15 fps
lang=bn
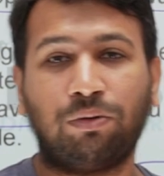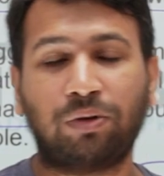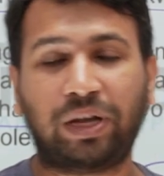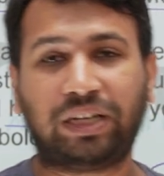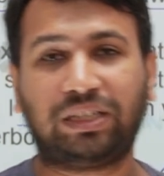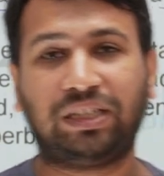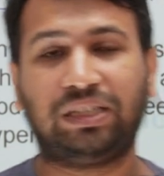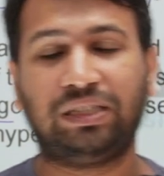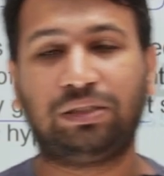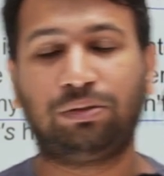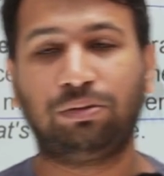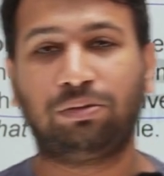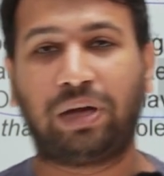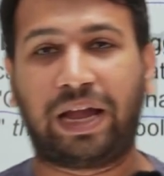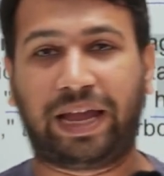কোনো একটা
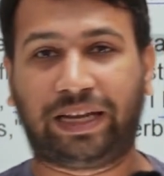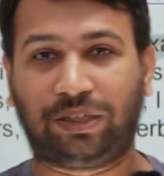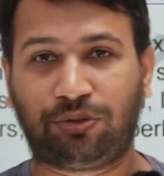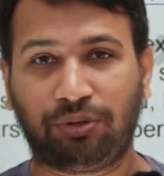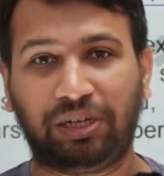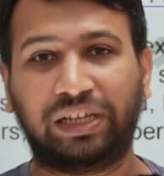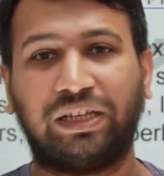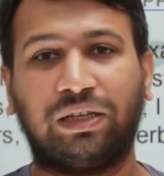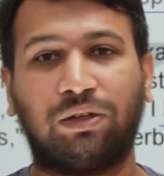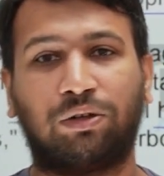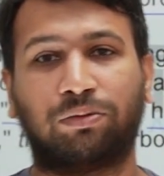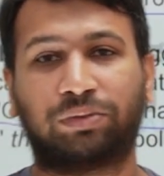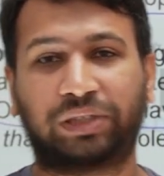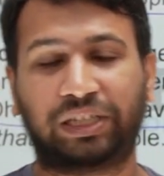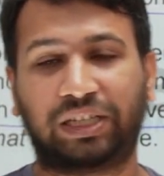কিছু অ্যাকচুয়ালি
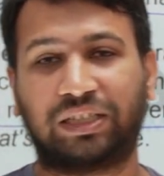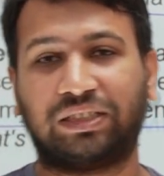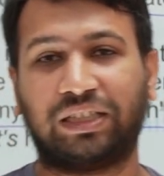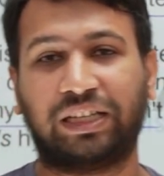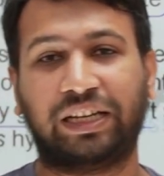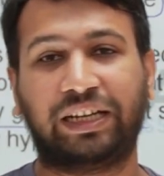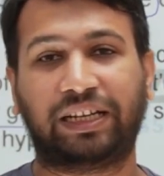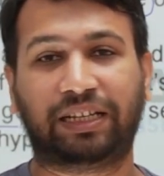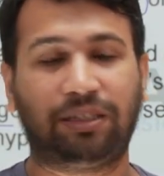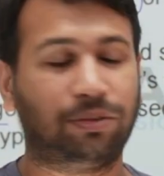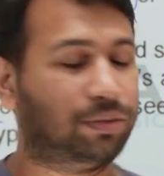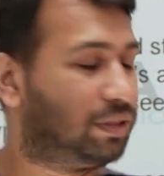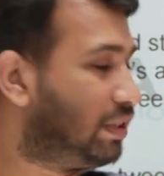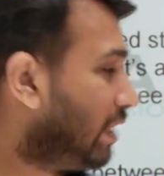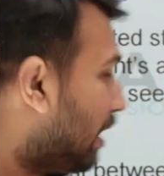কীরকম সেটার চেয়ে এটাকে
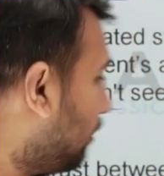হচ্ছে